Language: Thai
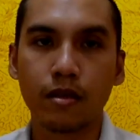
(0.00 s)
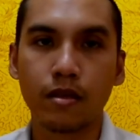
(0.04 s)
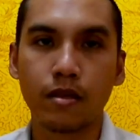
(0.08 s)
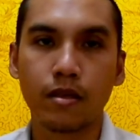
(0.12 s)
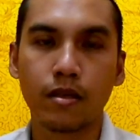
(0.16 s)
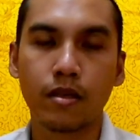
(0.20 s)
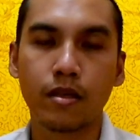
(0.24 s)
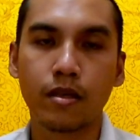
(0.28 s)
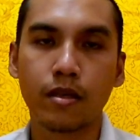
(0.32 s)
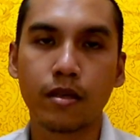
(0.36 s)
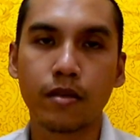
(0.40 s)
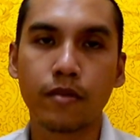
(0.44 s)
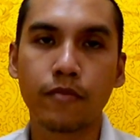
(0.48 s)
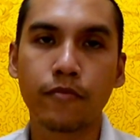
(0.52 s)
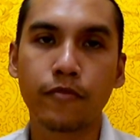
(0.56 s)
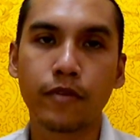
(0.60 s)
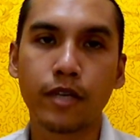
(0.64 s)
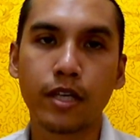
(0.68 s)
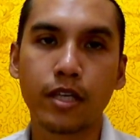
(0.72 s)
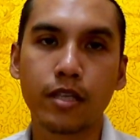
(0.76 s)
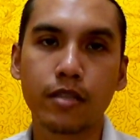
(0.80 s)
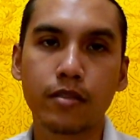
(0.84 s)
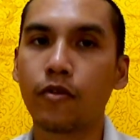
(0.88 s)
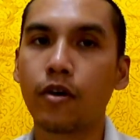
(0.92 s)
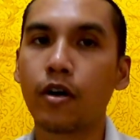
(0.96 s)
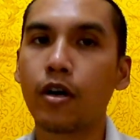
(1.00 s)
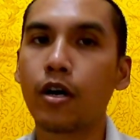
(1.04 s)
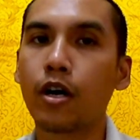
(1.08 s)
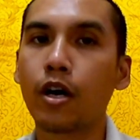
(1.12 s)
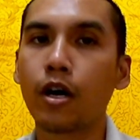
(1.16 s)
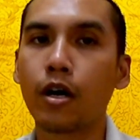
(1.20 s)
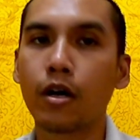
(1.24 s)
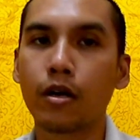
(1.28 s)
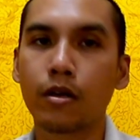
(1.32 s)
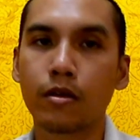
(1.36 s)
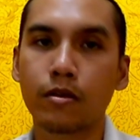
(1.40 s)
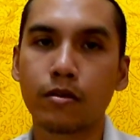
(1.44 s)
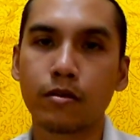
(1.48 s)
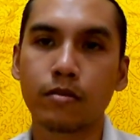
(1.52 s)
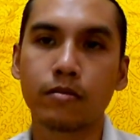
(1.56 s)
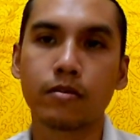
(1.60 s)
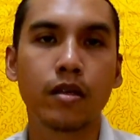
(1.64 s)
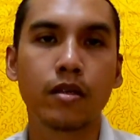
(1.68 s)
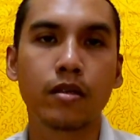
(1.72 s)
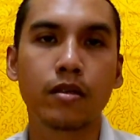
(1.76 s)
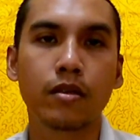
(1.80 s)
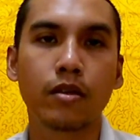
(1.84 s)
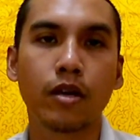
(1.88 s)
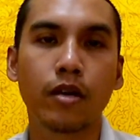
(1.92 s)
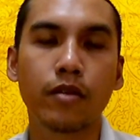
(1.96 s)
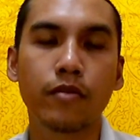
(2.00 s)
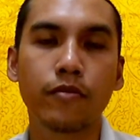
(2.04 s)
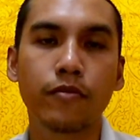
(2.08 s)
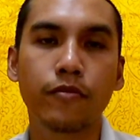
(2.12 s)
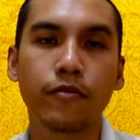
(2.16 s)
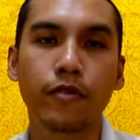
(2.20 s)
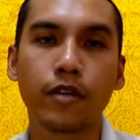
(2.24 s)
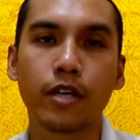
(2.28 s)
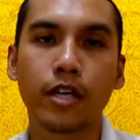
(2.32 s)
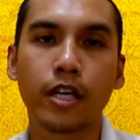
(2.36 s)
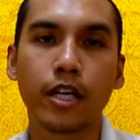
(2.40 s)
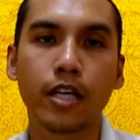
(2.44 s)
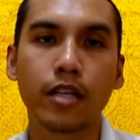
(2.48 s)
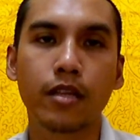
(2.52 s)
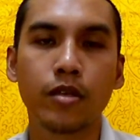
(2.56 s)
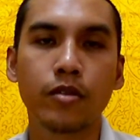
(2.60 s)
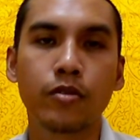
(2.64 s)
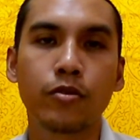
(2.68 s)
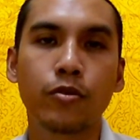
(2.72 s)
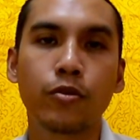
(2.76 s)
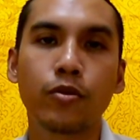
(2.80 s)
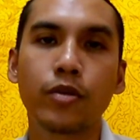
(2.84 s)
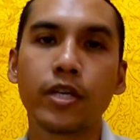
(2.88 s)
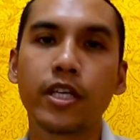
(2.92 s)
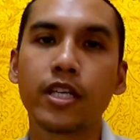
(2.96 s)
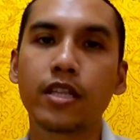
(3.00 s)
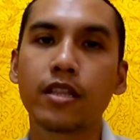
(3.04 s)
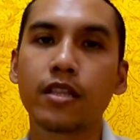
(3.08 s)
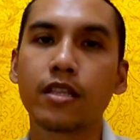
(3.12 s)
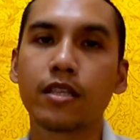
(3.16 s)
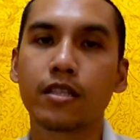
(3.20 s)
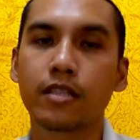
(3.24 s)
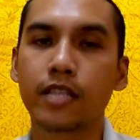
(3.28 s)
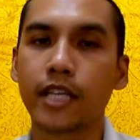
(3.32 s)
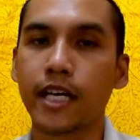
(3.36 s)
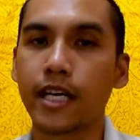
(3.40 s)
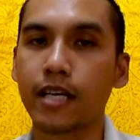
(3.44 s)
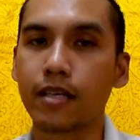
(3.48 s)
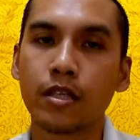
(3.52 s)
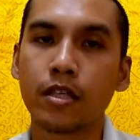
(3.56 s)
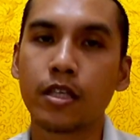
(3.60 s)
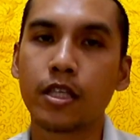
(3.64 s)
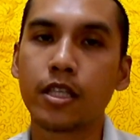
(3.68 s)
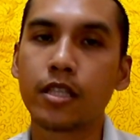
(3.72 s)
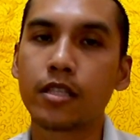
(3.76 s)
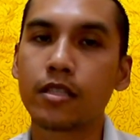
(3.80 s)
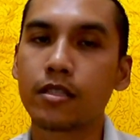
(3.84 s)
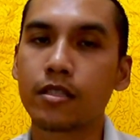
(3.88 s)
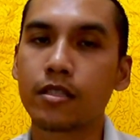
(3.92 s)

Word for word: Uh, first for all, don't forget to hit the tag, hit